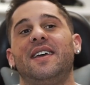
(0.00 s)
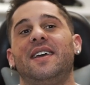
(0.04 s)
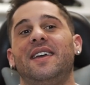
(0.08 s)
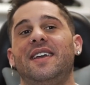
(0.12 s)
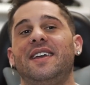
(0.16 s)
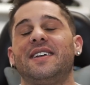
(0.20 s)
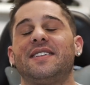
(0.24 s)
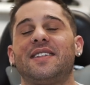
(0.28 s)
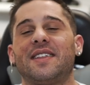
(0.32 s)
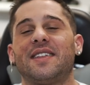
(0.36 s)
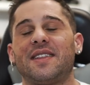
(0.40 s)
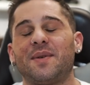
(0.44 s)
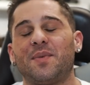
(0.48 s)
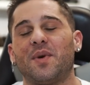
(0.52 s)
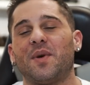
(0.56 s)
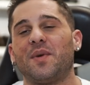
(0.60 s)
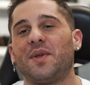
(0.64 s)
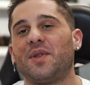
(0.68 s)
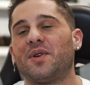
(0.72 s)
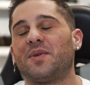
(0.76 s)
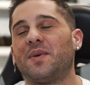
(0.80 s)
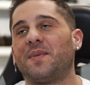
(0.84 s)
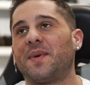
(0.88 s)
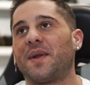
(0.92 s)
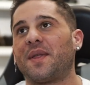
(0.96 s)
Y este tipo de
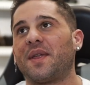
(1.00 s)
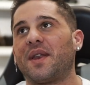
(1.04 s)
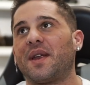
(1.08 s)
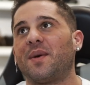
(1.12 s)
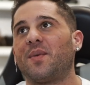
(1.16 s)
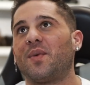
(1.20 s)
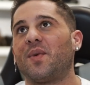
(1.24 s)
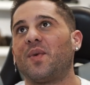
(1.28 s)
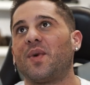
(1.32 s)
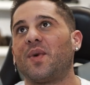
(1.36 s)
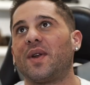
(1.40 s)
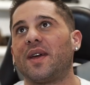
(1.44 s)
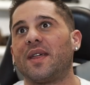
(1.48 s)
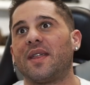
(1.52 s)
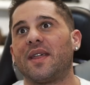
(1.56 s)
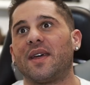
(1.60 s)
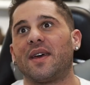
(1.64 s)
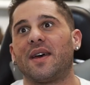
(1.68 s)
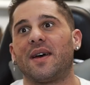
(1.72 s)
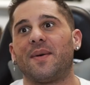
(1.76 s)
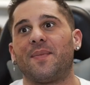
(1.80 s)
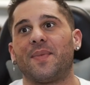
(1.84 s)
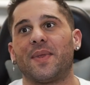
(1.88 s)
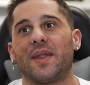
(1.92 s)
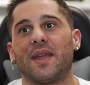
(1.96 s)
vídeos me parecería muy buena
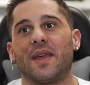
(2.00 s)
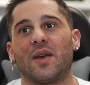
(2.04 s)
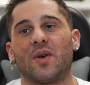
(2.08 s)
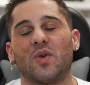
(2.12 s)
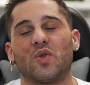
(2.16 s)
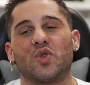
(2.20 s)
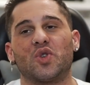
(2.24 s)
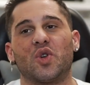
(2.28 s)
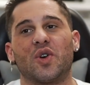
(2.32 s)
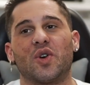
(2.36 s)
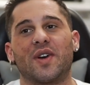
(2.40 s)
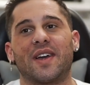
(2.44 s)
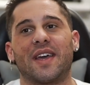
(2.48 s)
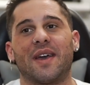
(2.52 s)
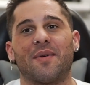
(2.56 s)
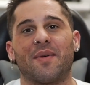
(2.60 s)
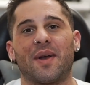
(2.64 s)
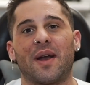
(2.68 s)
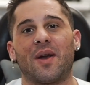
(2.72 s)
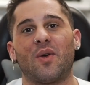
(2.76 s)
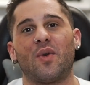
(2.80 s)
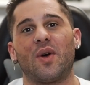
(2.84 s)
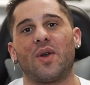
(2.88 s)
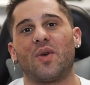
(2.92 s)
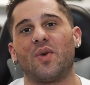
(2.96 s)
idea, incluso
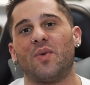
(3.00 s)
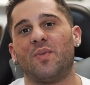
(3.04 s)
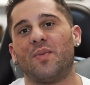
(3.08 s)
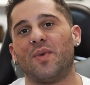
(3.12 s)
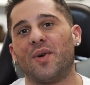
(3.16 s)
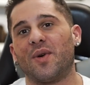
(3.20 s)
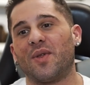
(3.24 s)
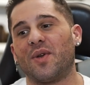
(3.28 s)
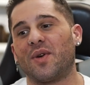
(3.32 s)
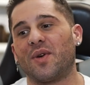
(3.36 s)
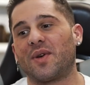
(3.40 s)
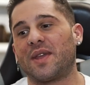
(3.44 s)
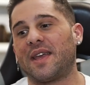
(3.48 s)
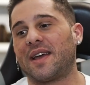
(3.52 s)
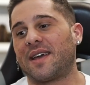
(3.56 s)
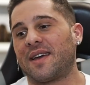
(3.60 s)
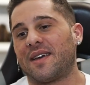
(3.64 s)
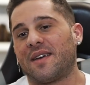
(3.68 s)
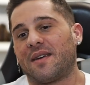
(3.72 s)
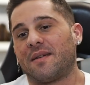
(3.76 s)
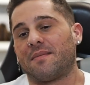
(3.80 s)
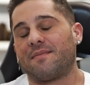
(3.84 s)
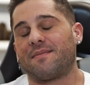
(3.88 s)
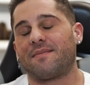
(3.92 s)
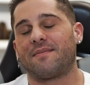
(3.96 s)
quebrarlo de algún modo, ya
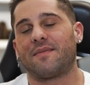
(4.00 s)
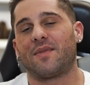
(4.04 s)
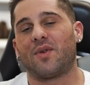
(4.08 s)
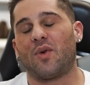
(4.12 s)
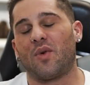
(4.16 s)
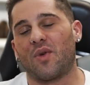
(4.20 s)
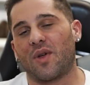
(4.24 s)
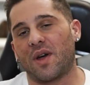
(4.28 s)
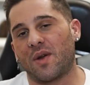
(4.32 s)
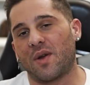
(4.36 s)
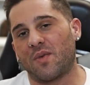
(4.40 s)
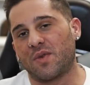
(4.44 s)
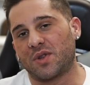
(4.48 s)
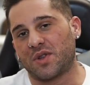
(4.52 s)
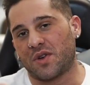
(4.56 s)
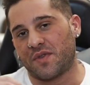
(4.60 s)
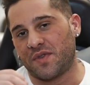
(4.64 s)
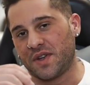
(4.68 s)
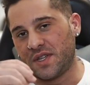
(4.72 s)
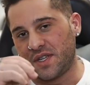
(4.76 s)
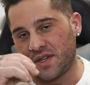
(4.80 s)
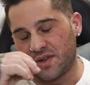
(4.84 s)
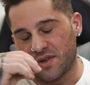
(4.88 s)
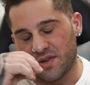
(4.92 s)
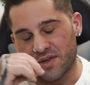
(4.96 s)
que jugar vuestros
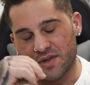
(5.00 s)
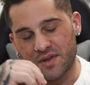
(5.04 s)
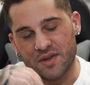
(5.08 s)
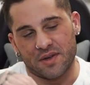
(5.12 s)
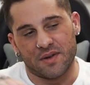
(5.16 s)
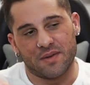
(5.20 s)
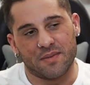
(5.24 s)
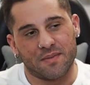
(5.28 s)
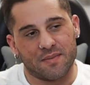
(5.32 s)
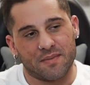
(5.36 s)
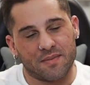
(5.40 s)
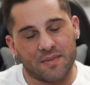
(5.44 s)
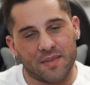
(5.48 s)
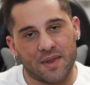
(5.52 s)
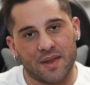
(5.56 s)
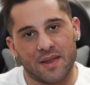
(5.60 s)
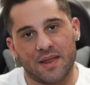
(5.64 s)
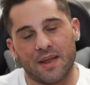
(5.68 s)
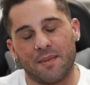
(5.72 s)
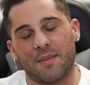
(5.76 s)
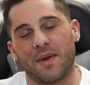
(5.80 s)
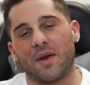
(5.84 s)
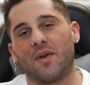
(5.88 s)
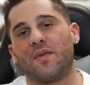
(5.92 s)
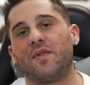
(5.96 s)
físicos,
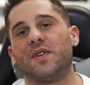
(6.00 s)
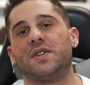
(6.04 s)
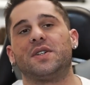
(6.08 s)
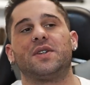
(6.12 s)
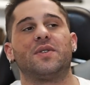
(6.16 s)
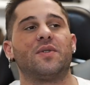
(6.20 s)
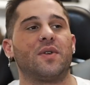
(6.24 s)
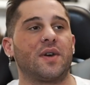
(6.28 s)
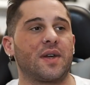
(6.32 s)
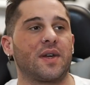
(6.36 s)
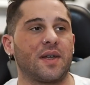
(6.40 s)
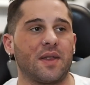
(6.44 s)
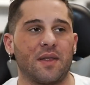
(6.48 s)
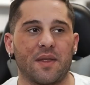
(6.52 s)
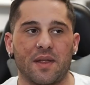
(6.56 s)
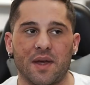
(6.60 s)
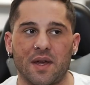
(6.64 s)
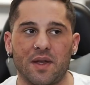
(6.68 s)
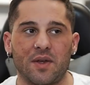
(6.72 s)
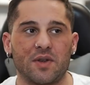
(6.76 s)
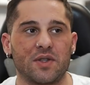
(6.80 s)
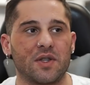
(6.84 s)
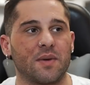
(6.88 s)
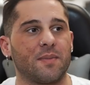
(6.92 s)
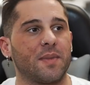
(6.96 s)
también un físico de 15
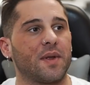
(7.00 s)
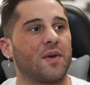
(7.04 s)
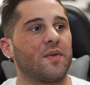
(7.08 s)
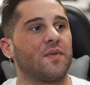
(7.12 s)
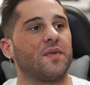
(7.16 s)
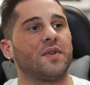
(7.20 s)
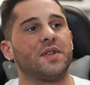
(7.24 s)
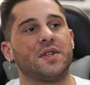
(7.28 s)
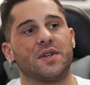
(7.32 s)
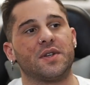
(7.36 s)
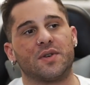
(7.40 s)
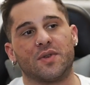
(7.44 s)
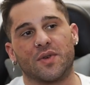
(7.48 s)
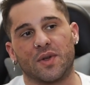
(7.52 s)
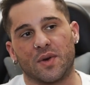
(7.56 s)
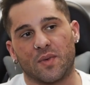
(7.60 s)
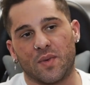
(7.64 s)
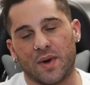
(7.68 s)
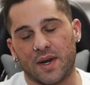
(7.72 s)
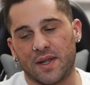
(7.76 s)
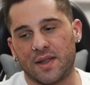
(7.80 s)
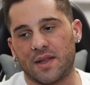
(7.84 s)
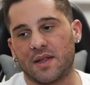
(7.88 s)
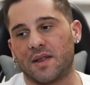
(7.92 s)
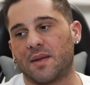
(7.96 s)
años, también un físico de
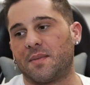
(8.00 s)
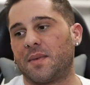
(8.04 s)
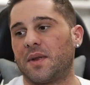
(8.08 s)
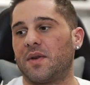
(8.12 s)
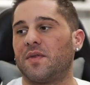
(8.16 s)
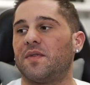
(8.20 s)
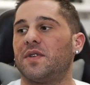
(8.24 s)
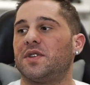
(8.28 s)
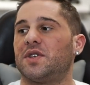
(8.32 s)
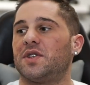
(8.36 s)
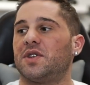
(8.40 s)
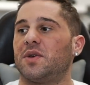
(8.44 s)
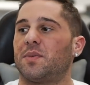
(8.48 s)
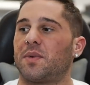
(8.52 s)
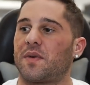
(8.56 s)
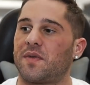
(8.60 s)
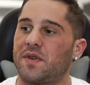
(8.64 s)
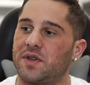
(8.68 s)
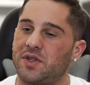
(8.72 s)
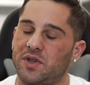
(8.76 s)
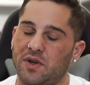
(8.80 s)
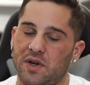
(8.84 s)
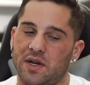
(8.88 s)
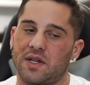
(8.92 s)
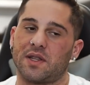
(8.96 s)
40, también un físico
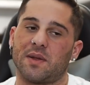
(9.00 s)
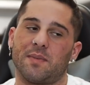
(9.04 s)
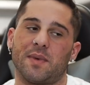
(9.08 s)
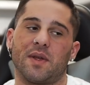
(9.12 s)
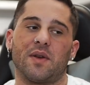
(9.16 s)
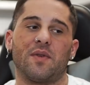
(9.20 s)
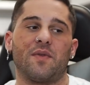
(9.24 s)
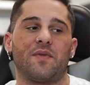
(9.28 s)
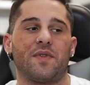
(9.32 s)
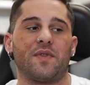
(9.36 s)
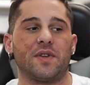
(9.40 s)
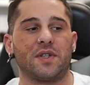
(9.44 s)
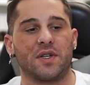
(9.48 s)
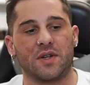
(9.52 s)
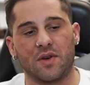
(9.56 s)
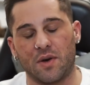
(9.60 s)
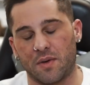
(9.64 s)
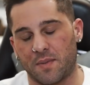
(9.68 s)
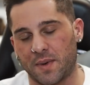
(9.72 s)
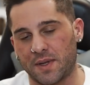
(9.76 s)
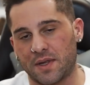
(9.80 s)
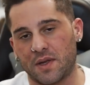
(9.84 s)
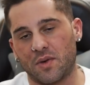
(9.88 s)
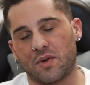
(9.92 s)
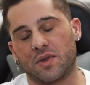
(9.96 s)
profesional, también un físico de
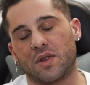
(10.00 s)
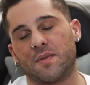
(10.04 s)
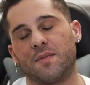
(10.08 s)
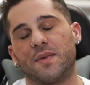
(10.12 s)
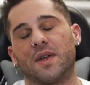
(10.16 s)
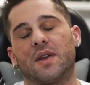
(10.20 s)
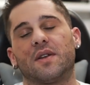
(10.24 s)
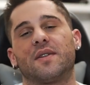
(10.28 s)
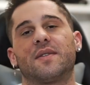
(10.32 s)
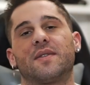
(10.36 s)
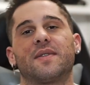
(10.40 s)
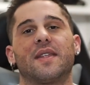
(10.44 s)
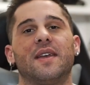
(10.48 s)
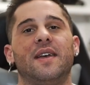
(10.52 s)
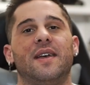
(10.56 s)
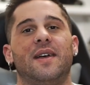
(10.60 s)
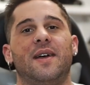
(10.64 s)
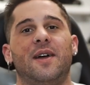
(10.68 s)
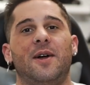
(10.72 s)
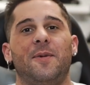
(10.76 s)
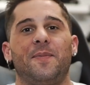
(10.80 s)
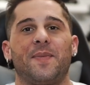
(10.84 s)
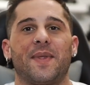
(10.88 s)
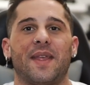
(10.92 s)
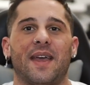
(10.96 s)
amateur, también
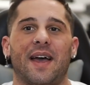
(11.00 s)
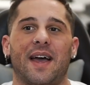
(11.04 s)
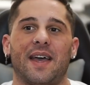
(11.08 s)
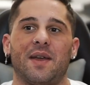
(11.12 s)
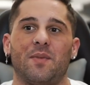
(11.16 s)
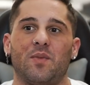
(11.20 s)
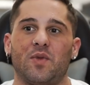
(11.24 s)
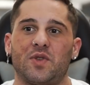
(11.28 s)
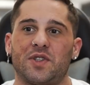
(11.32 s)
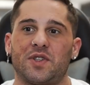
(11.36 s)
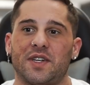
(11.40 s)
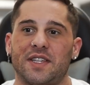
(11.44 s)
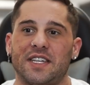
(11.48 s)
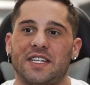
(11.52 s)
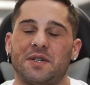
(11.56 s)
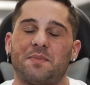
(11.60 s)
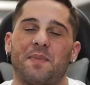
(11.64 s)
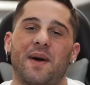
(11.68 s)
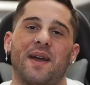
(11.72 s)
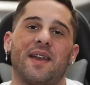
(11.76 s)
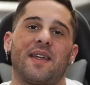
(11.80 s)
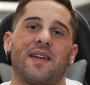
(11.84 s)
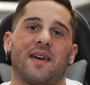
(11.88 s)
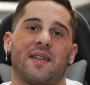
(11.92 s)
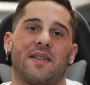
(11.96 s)
hay mucha
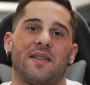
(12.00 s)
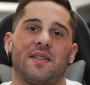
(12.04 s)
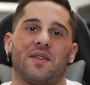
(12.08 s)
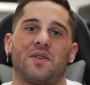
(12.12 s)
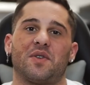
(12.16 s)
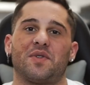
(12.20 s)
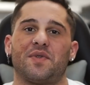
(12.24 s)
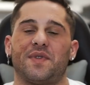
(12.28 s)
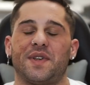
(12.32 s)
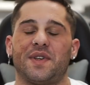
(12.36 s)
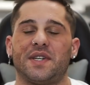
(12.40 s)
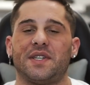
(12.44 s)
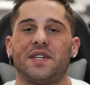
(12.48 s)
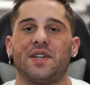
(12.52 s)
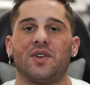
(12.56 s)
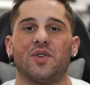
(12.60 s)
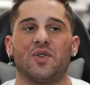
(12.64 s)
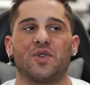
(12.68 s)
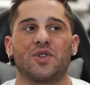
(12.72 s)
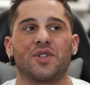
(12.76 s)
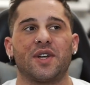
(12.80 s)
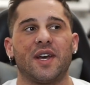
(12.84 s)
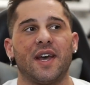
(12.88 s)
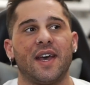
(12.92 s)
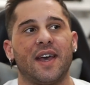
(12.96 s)
disparidad entre los
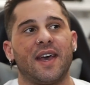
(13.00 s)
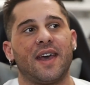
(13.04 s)
físicos.